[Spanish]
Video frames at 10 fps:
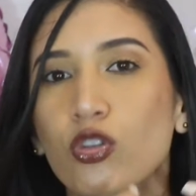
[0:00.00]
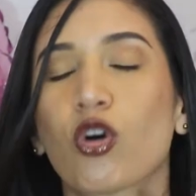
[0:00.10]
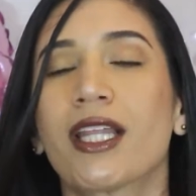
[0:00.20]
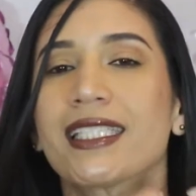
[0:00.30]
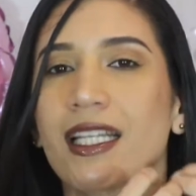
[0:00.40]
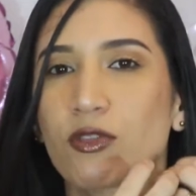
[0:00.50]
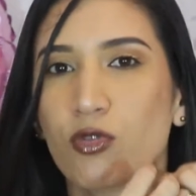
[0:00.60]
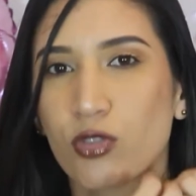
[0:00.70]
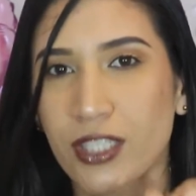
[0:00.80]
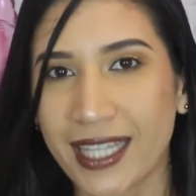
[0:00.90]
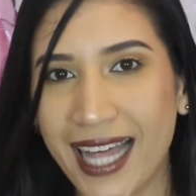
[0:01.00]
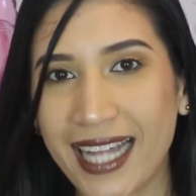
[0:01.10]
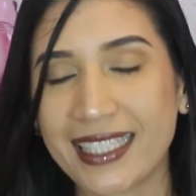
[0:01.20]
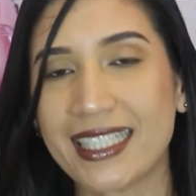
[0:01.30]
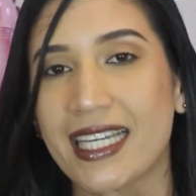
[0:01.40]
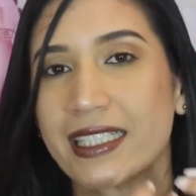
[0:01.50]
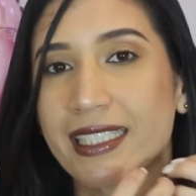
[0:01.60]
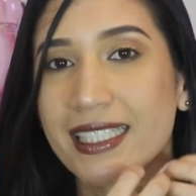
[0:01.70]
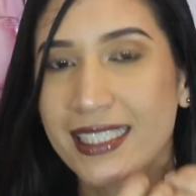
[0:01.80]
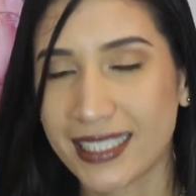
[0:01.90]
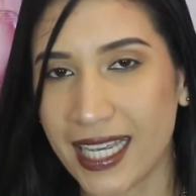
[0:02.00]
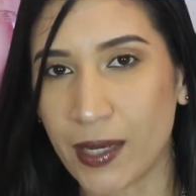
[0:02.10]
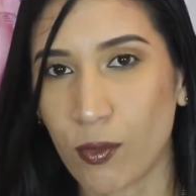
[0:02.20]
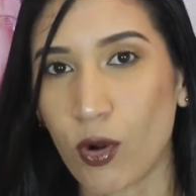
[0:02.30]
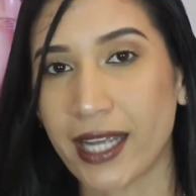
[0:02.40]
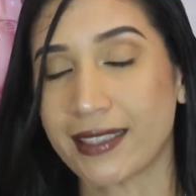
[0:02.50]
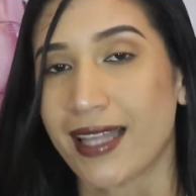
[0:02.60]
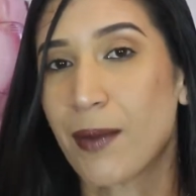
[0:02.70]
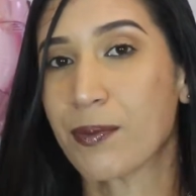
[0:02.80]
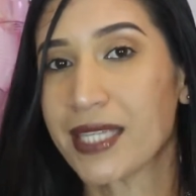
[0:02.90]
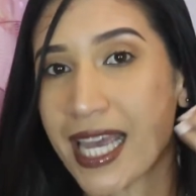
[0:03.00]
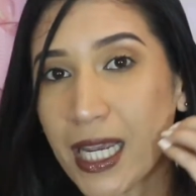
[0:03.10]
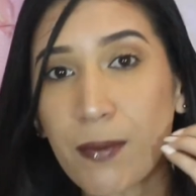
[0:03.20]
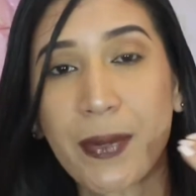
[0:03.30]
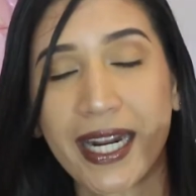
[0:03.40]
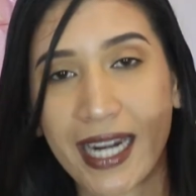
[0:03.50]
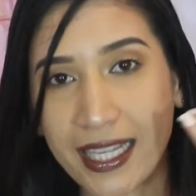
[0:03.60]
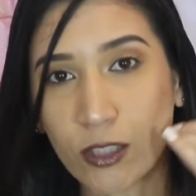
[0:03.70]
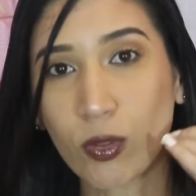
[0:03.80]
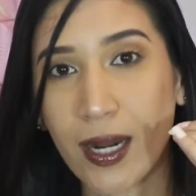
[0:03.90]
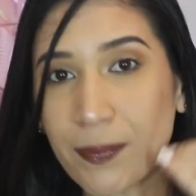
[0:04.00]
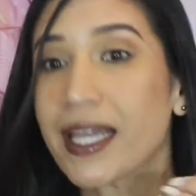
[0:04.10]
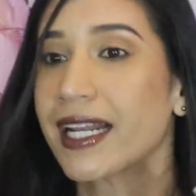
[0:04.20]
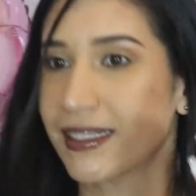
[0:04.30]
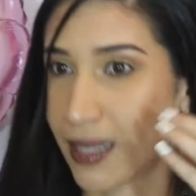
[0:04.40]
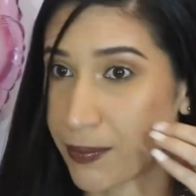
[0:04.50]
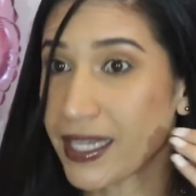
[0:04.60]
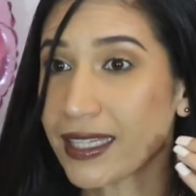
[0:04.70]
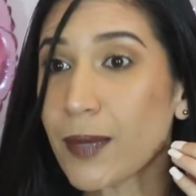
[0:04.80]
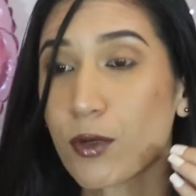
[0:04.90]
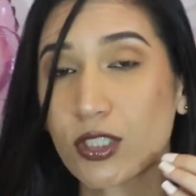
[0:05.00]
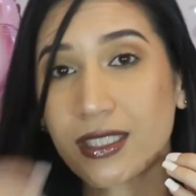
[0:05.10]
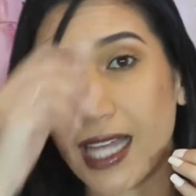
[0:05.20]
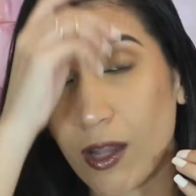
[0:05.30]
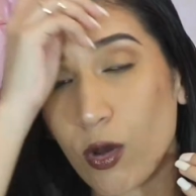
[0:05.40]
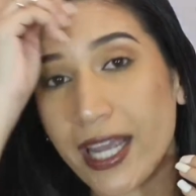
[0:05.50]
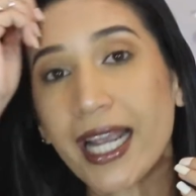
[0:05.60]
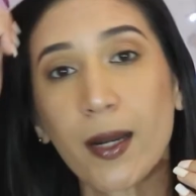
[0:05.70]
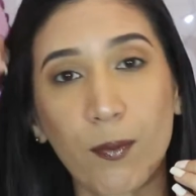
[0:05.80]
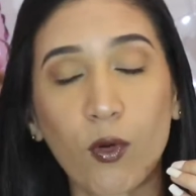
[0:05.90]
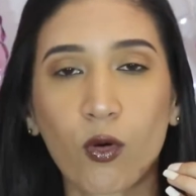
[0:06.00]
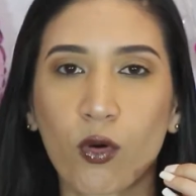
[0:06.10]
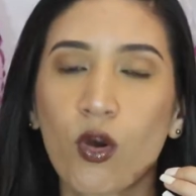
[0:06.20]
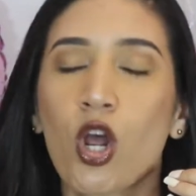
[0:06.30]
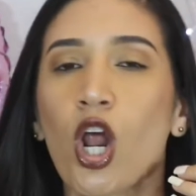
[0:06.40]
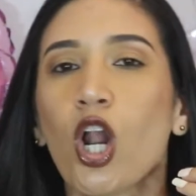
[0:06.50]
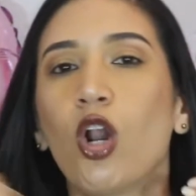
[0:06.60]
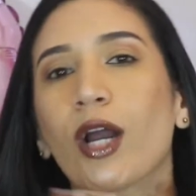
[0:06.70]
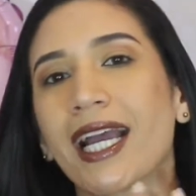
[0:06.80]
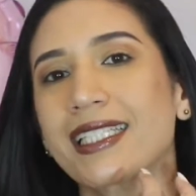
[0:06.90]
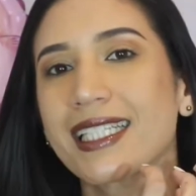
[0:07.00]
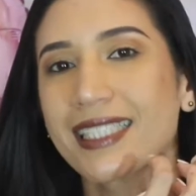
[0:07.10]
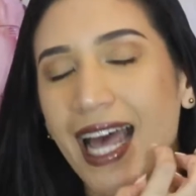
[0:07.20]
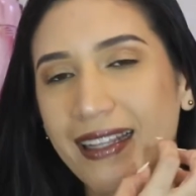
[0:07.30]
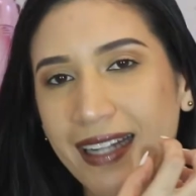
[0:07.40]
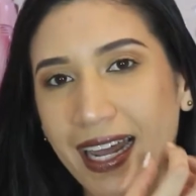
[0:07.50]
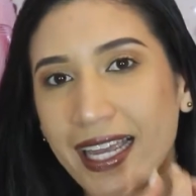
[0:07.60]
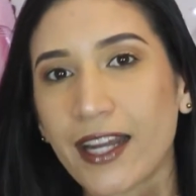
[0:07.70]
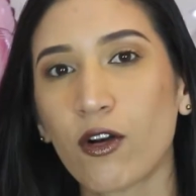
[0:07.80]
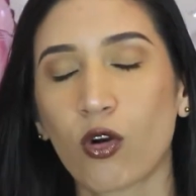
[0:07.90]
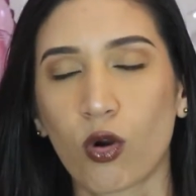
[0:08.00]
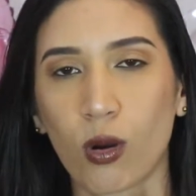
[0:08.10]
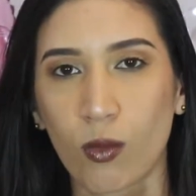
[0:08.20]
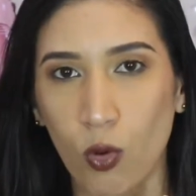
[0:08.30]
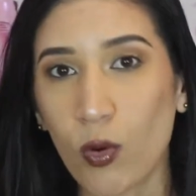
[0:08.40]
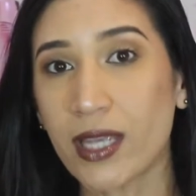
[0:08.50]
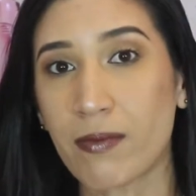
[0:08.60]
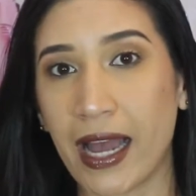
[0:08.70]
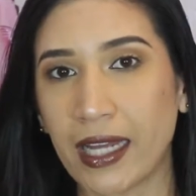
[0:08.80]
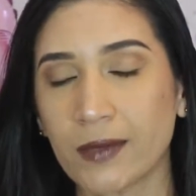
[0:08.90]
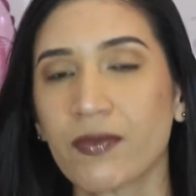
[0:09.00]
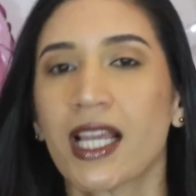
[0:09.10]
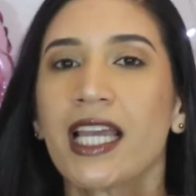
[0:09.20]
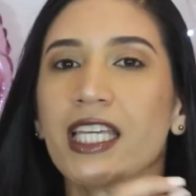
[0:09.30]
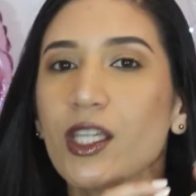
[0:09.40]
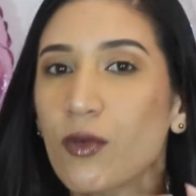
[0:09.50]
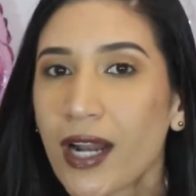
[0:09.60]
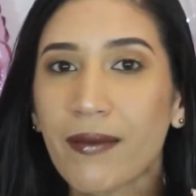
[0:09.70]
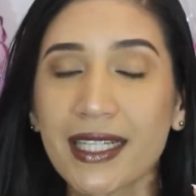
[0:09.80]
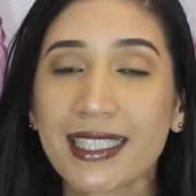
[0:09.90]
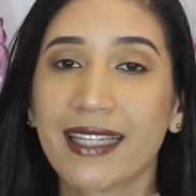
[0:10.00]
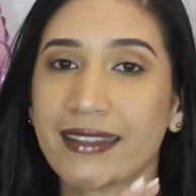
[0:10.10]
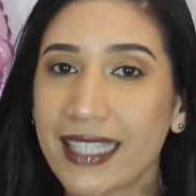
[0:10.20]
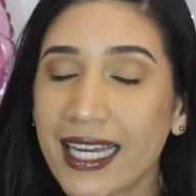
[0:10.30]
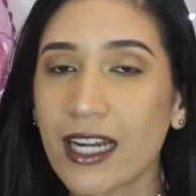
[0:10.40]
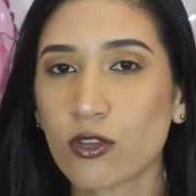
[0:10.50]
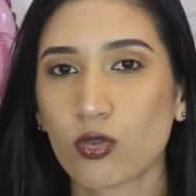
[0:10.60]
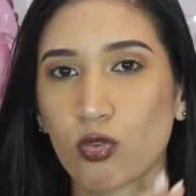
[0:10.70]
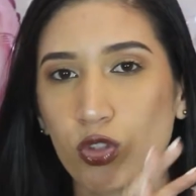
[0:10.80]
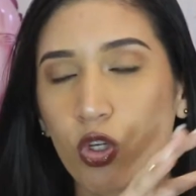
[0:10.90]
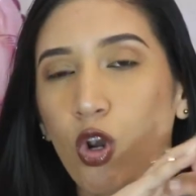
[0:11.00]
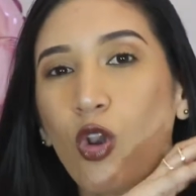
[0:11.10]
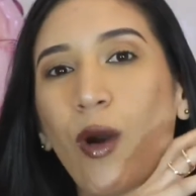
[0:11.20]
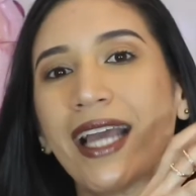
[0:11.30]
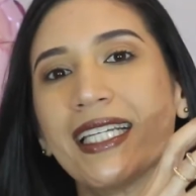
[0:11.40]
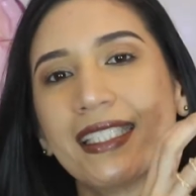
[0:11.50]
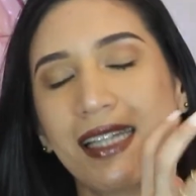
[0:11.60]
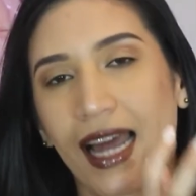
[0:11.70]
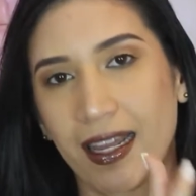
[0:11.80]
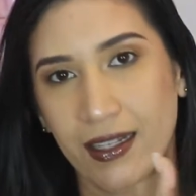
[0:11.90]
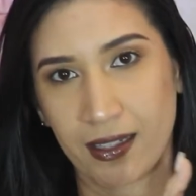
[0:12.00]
toda esa suciedad y ese sebo que está bien impregnadito en la piel, que está bien depositado en el poro, lo que hace es atraerlo como un imán y una vez que tiene el sucio, lo aísla.